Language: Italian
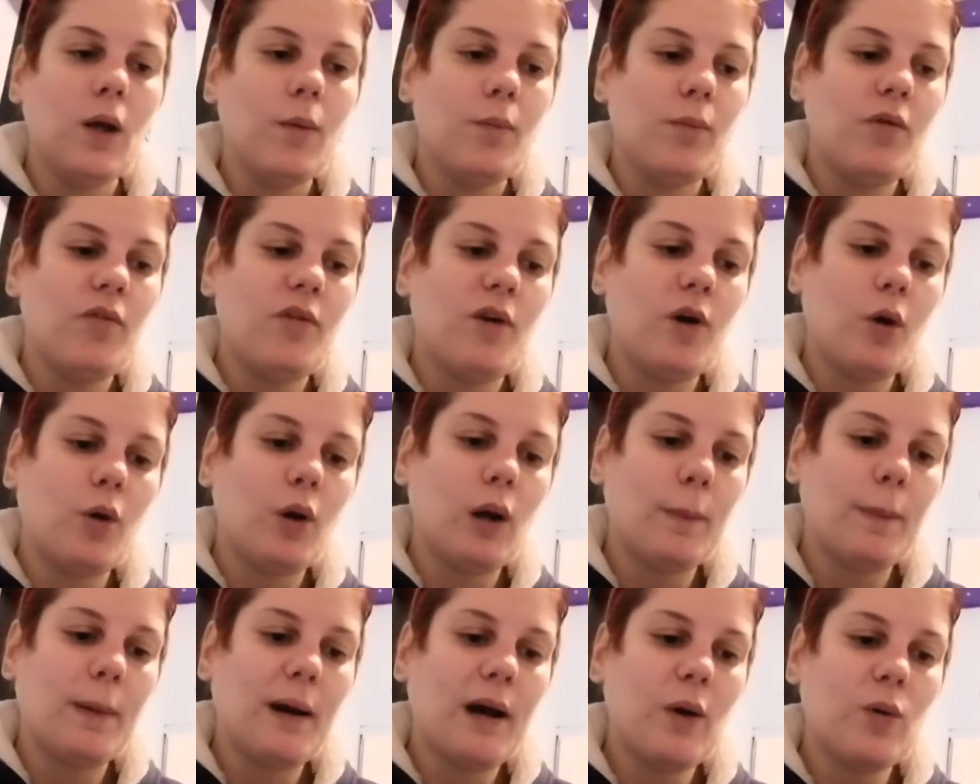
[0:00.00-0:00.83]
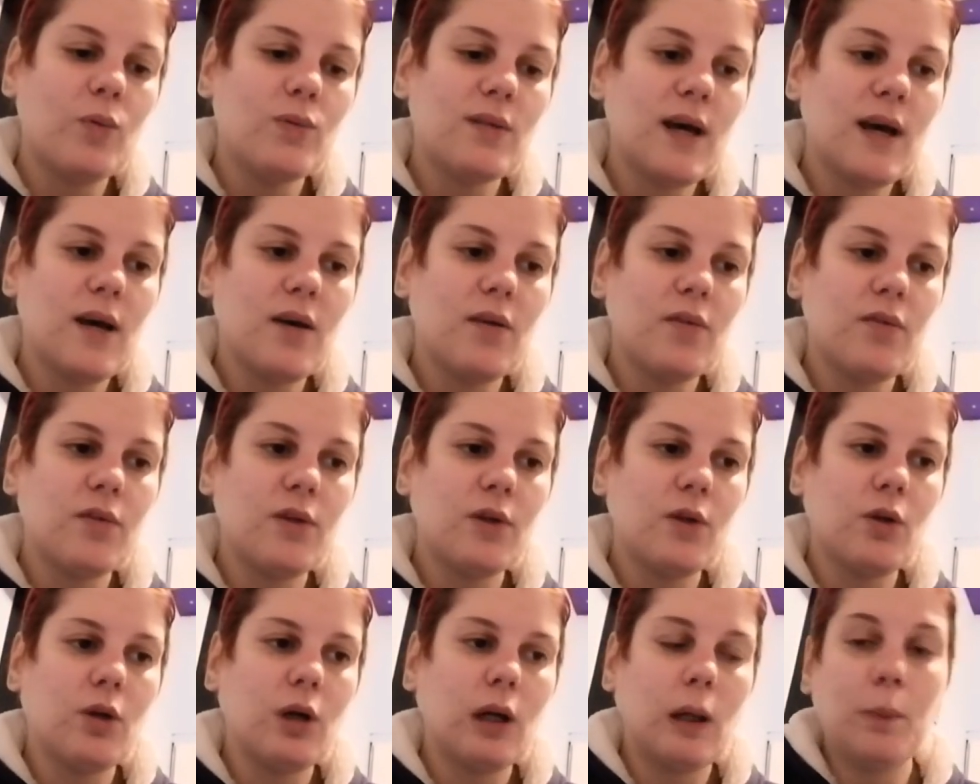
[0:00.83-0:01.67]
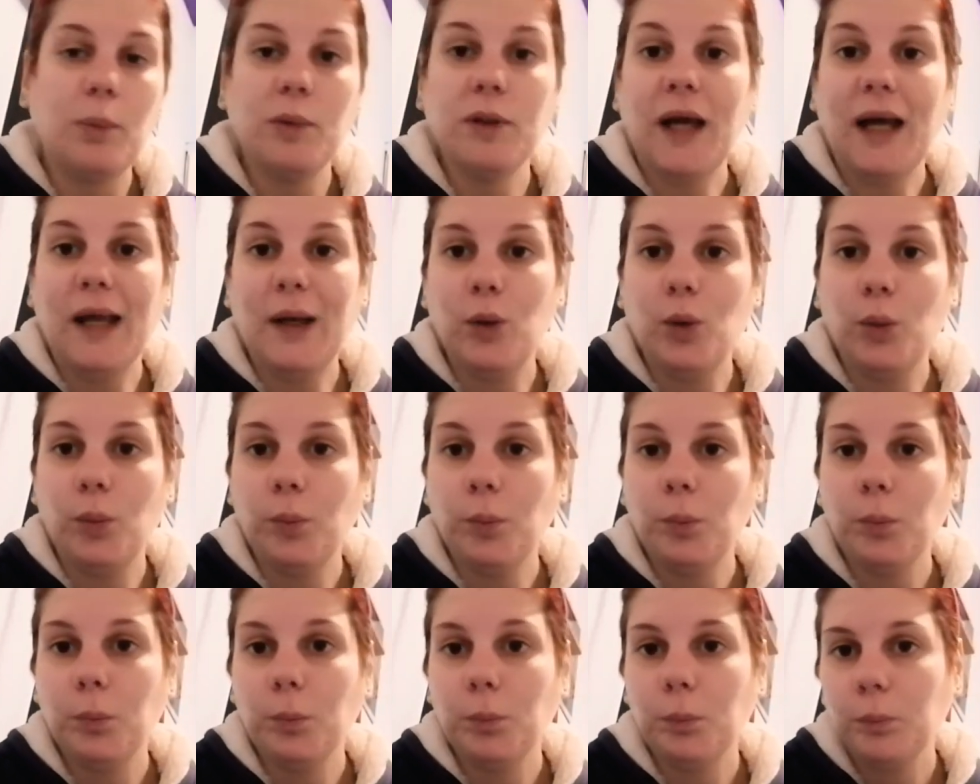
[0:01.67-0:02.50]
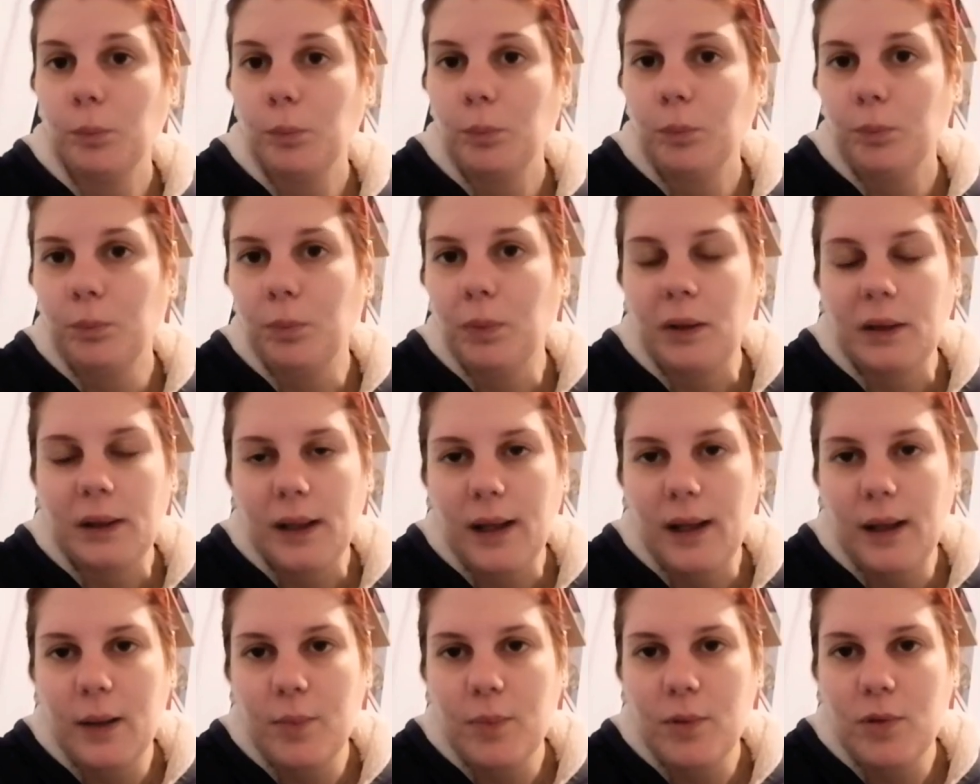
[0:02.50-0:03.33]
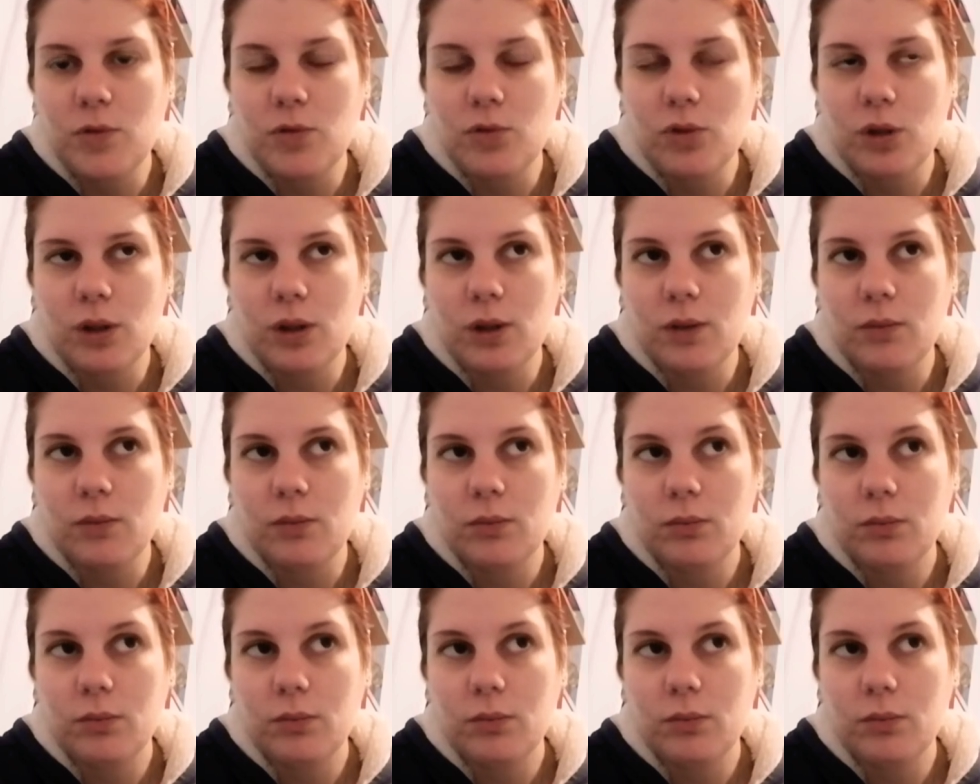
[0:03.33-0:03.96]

Poi farò una pausa fino a Capodanno, perché penso che